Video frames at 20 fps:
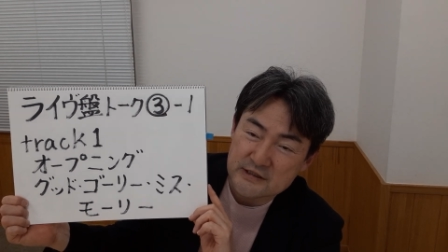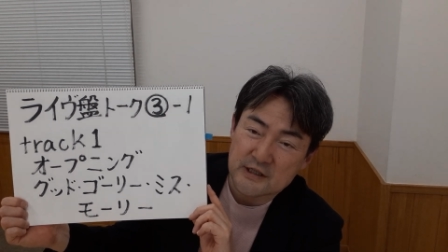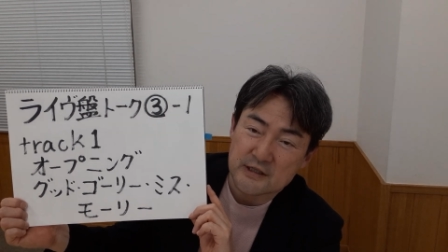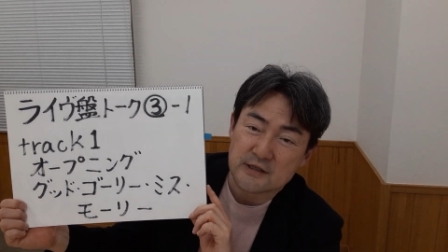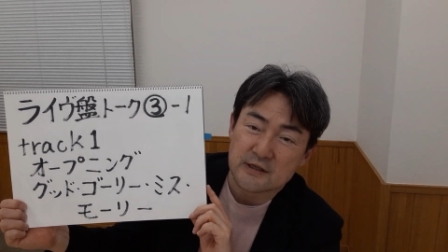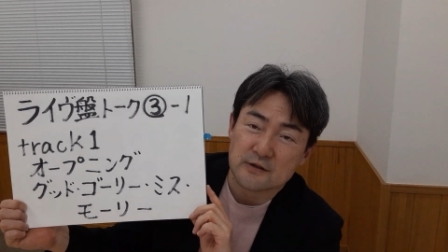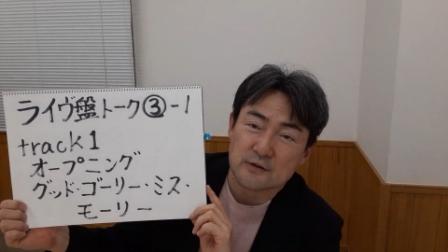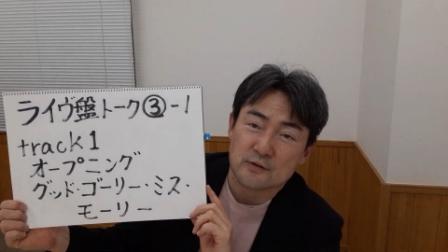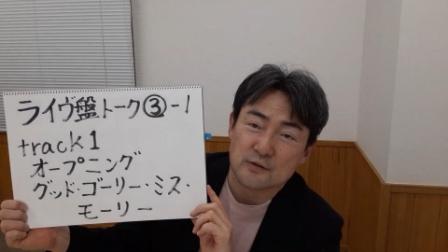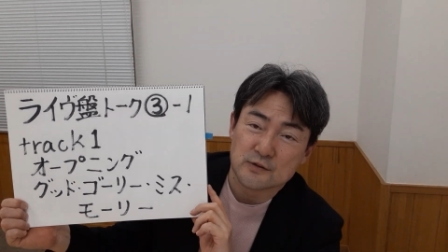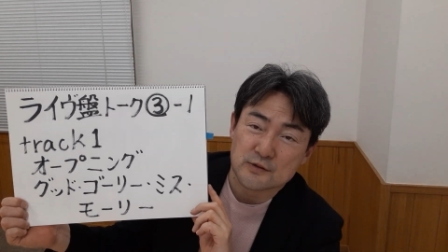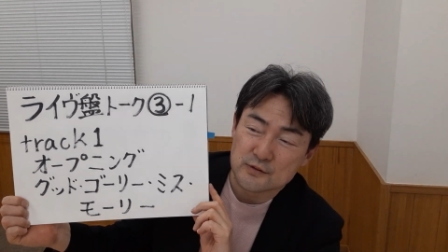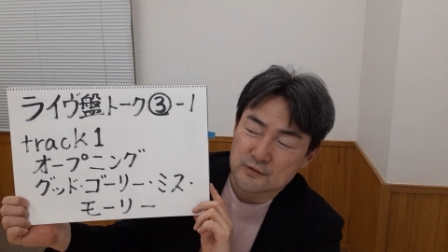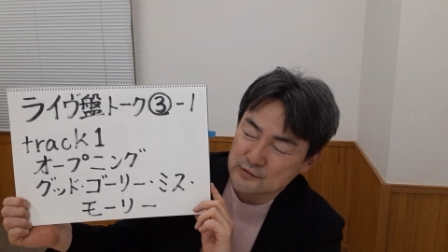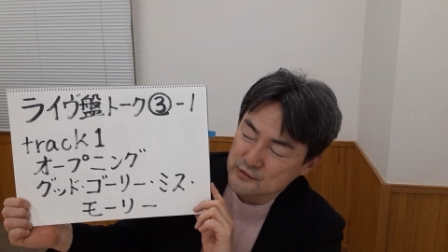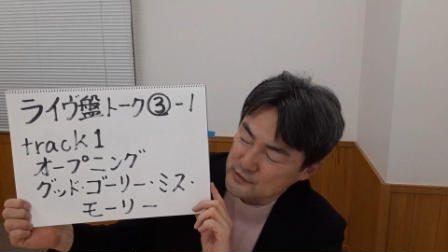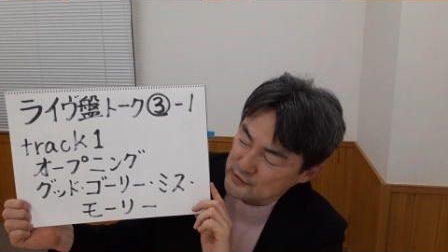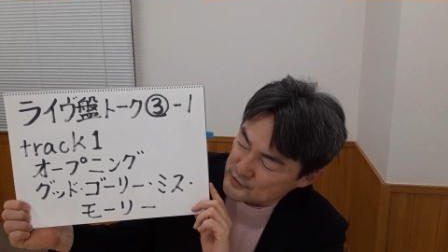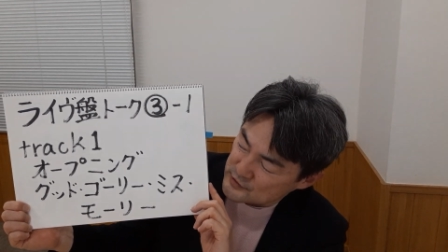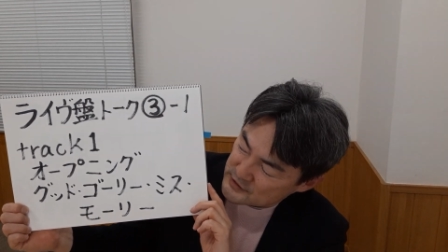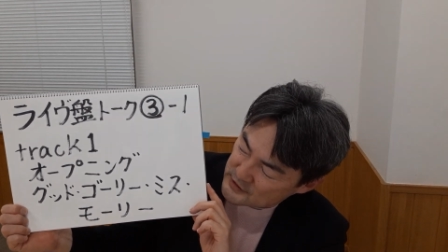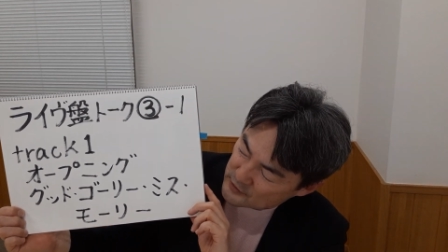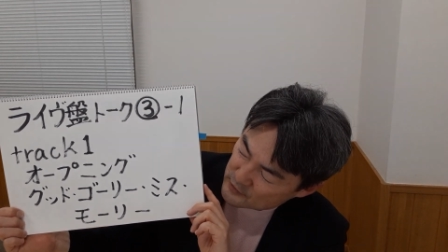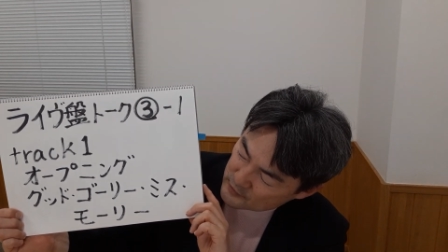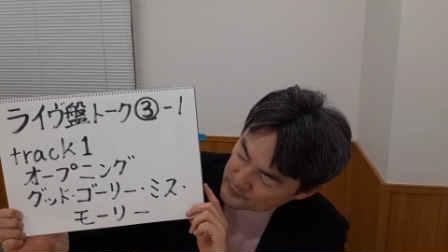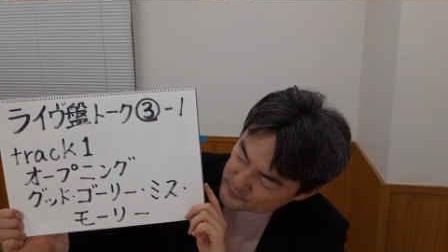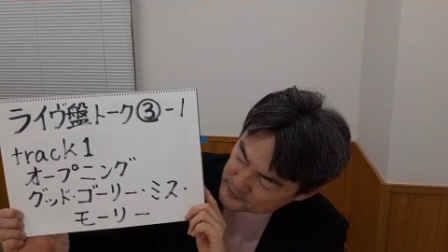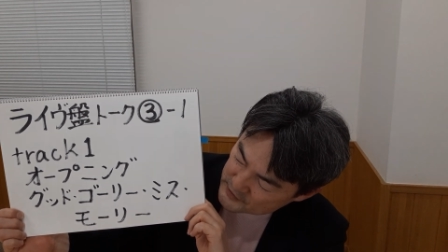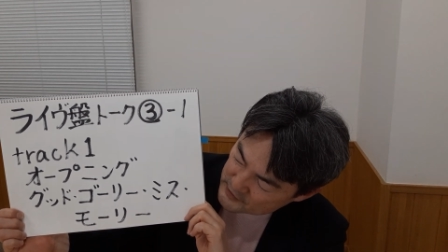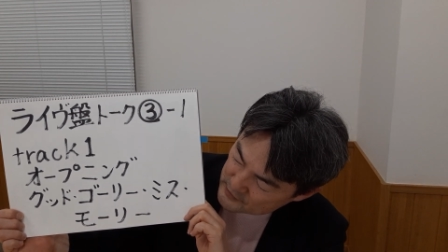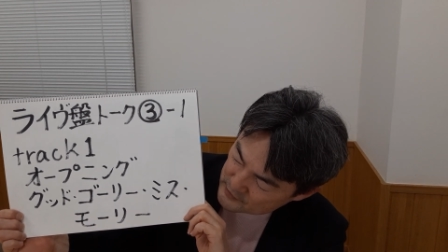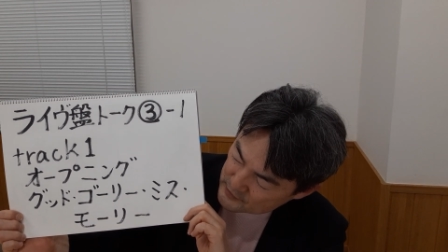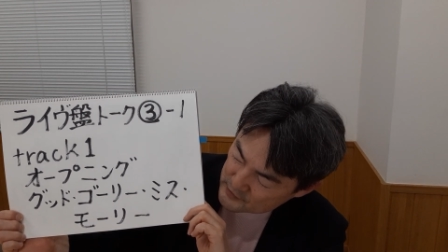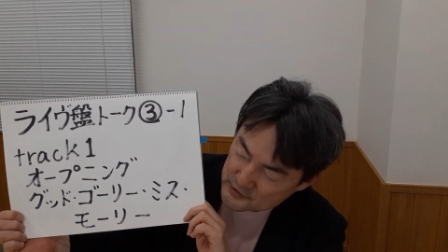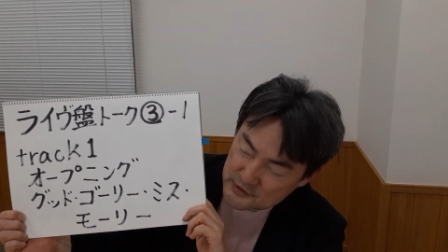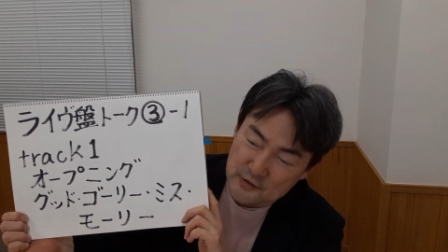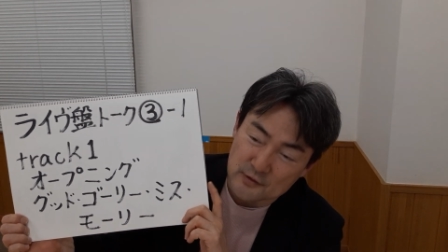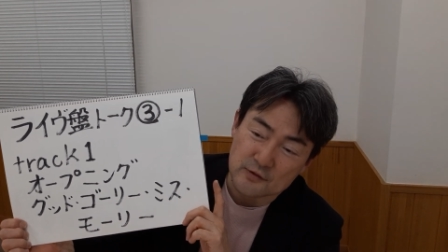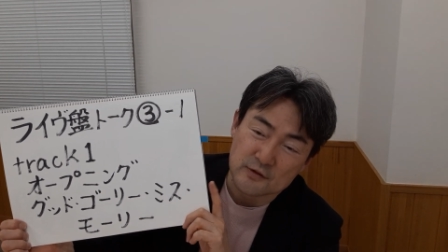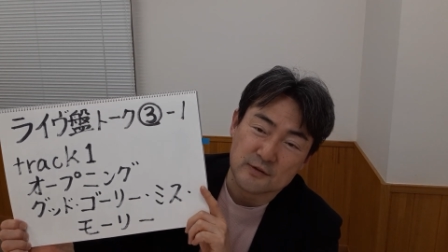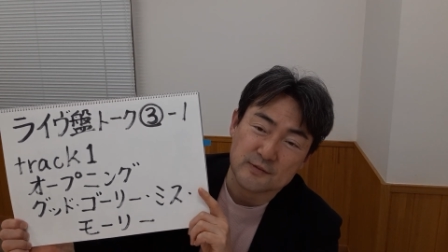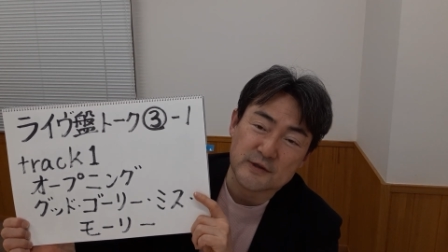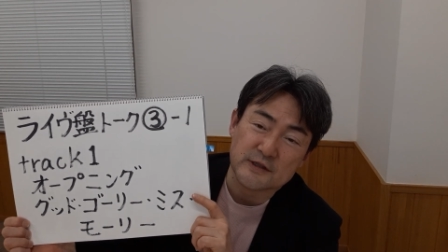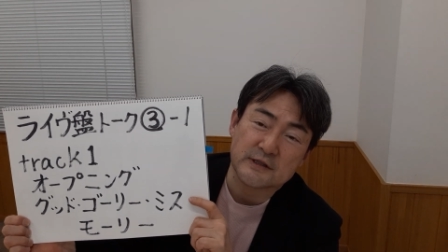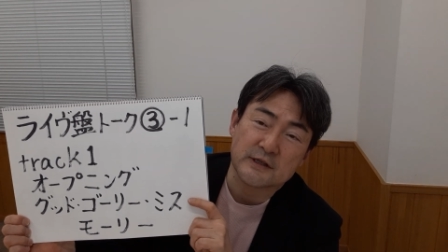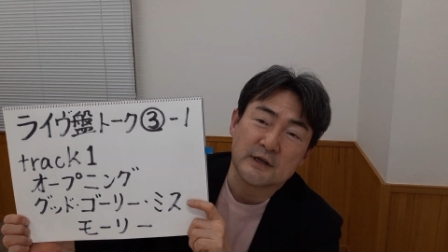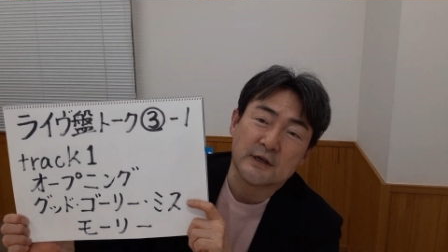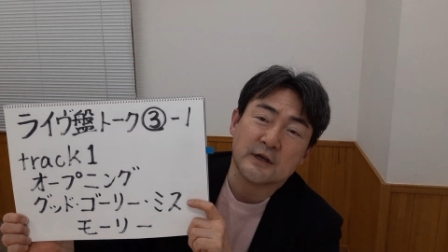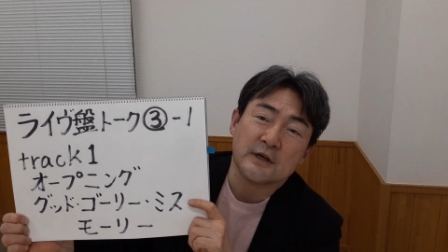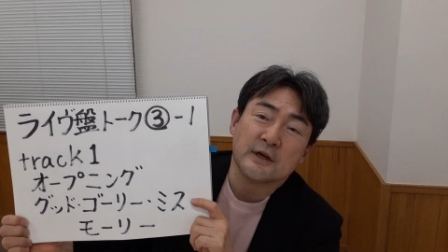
ジャケットを尊重してオープニングとしておきます。